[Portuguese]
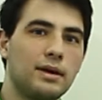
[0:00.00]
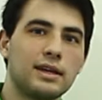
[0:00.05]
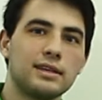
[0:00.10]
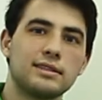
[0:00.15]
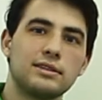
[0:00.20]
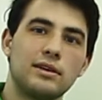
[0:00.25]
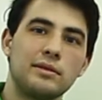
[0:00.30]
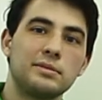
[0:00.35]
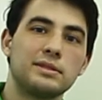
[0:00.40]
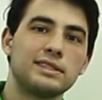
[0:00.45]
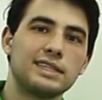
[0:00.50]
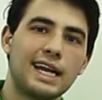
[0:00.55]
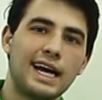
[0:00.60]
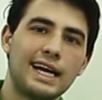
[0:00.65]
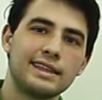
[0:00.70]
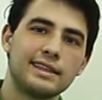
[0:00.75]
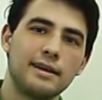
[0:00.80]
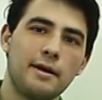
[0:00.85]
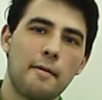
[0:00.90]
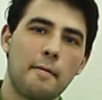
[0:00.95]
questão
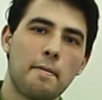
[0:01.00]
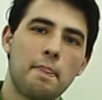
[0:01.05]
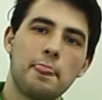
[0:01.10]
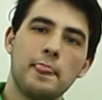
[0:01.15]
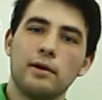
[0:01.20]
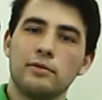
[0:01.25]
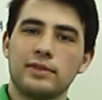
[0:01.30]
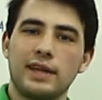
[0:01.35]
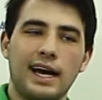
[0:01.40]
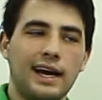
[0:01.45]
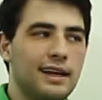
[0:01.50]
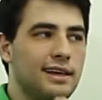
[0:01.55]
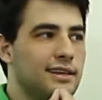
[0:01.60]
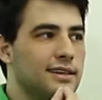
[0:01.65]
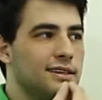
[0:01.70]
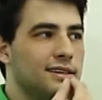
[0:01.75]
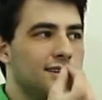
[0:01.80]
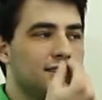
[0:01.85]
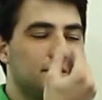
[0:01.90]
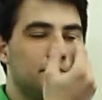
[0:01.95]
abstrata, não está
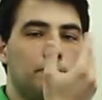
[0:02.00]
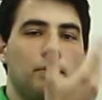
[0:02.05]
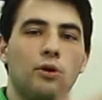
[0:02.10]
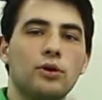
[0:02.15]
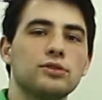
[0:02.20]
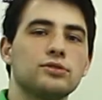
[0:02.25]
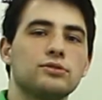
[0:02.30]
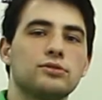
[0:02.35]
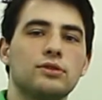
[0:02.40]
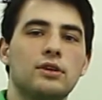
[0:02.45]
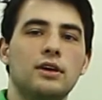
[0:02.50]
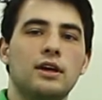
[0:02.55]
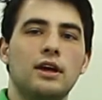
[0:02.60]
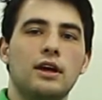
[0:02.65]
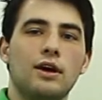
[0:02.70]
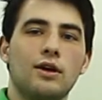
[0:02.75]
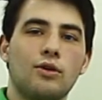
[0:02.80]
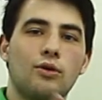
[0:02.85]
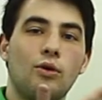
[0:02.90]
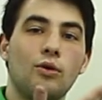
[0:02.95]
exposto
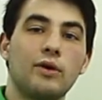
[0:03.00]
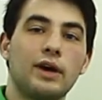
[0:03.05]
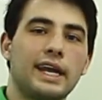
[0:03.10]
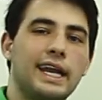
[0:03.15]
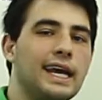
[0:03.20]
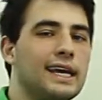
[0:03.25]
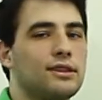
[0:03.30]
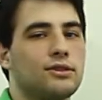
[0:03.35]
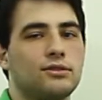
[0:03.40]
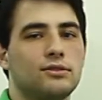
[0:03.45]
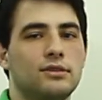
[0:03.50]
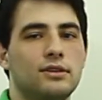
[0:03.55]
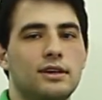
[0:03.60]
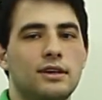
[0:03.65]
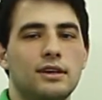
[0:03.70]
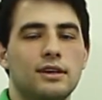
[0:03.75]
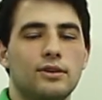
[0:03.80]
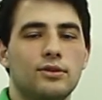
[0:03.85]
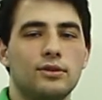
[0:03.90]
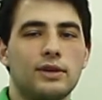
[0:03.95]
concreto
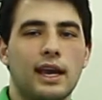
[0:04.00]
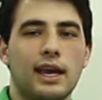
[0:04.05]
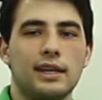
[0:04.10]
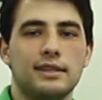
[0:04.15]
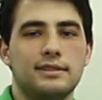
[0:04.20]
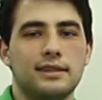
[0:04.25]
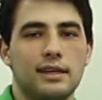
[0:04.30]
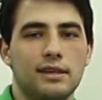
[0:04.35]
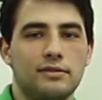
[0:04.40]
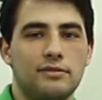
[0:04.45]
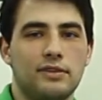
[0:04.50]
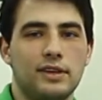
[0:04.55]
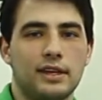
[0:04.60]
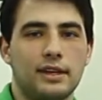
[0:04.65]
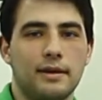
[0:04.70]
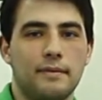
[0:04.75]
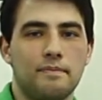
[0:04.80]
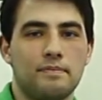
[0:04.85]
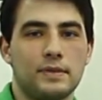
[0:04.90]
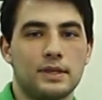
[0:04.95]
o que, que ele
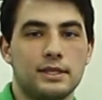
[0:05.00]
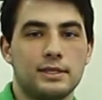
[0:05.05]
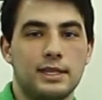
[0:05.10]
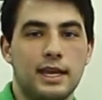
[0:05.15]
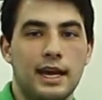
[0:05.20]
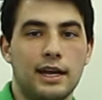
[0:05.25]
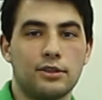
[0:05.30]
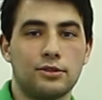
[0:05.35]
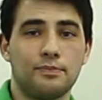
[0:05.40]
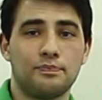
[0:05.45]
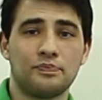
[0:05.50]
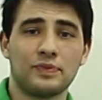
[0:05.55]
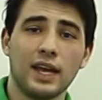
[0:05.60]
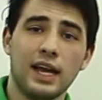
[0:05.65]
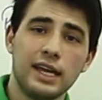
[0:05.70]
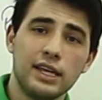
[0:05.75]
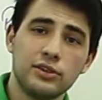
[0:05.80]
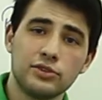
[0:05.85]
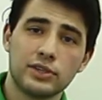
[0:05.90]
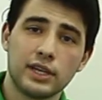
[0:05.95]
significa, certo?
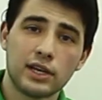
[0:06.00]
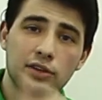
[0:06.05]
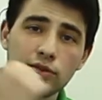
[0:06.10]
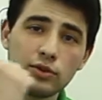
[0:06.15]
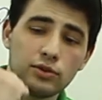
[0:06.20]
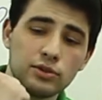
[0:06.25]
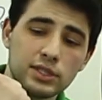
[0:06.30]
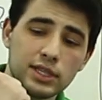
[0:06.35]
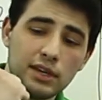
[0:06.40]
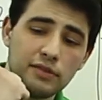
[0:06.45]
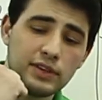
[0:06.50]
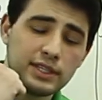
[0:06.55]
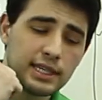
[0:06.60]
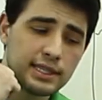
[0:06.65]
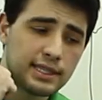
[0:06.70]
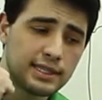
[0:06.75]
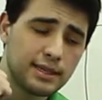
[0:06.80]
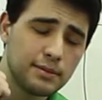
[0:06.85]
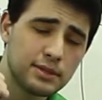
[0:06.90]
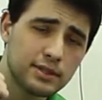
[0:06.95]
E os gregos não conseguiram fazer
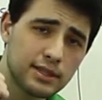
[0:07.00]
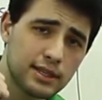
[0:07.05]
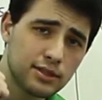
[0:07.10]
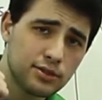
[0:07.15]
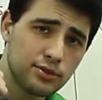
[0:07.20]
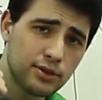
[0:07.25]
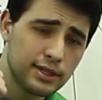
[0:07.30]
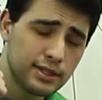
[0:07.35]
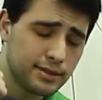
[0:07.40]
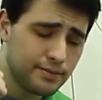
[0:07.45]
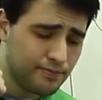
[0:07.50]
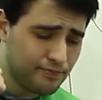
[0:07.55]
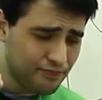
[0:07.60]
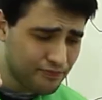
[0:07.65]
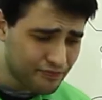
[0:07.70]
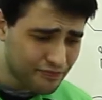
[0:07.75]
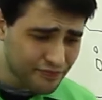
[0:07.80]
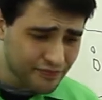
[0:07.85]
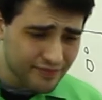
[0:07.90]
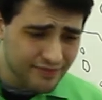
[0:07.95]
essas abstrações.
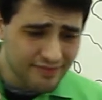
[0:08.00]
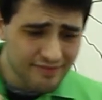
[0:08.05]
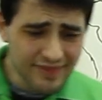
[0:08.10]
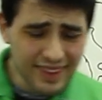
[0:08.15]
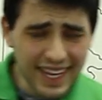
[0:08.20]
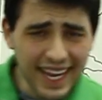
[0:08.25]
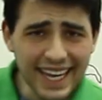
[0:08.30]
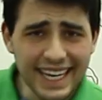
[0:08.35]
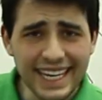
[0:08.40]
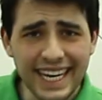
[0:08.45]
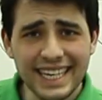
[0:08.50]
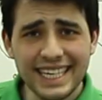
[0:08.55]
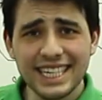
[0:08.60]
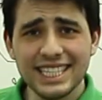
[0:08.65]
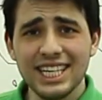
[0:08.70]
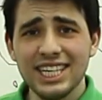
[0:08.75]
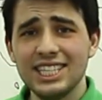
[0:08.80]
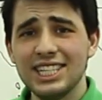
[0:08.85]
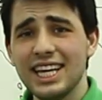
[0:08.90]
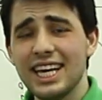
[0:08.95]
E aí a
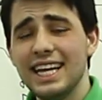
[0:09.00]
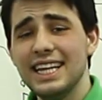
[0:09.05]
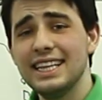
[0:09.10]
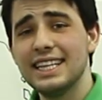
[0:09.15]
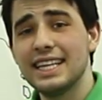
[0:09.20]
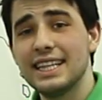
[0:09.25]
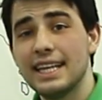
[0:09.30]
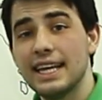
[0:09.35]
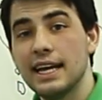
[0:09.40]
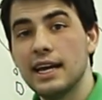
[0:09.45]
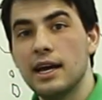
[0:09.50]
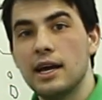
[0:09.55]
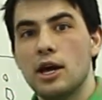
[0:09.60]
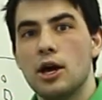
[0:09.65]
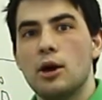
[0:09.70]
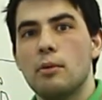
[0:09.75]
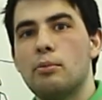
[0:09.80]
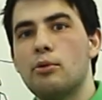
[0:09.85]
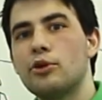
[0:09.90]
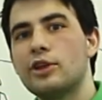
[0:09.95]
gente tem que
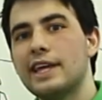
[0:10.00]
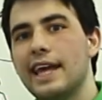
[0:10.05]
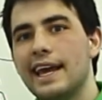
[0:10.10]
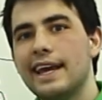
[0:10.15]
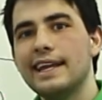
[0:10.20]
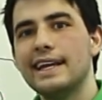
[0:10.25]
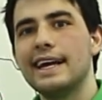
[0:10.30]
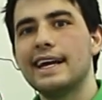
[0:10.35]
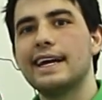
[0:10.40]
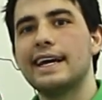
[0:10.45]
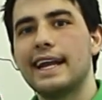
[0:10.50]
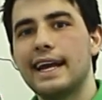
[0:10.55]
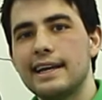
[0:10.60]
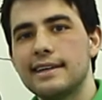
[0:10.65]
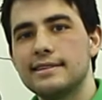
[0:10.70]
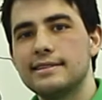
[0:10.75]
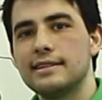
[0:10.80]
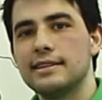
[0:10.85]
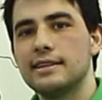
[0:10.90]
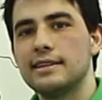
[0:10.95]
entender por que, que na
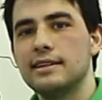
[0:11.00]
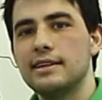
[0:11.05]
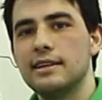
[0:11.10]
Grécia